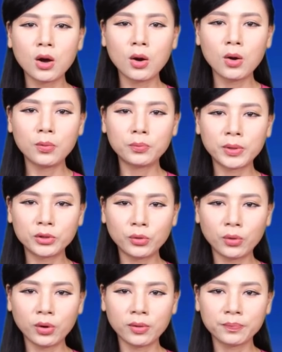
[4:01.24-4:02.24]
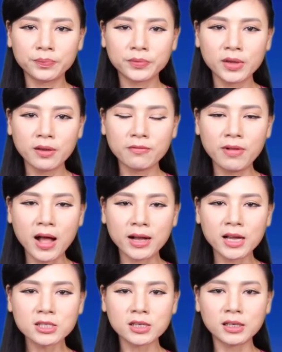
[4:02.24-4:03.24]
Obrador và
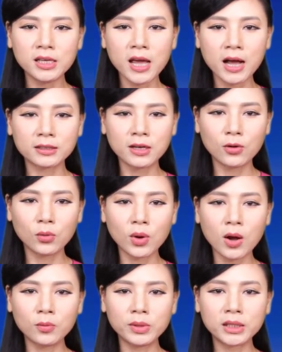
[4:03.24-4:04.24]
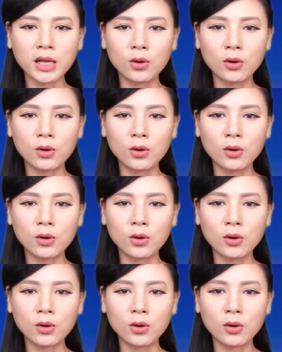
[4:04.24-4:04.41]
các trợ lý hàng đầu của ông để thảo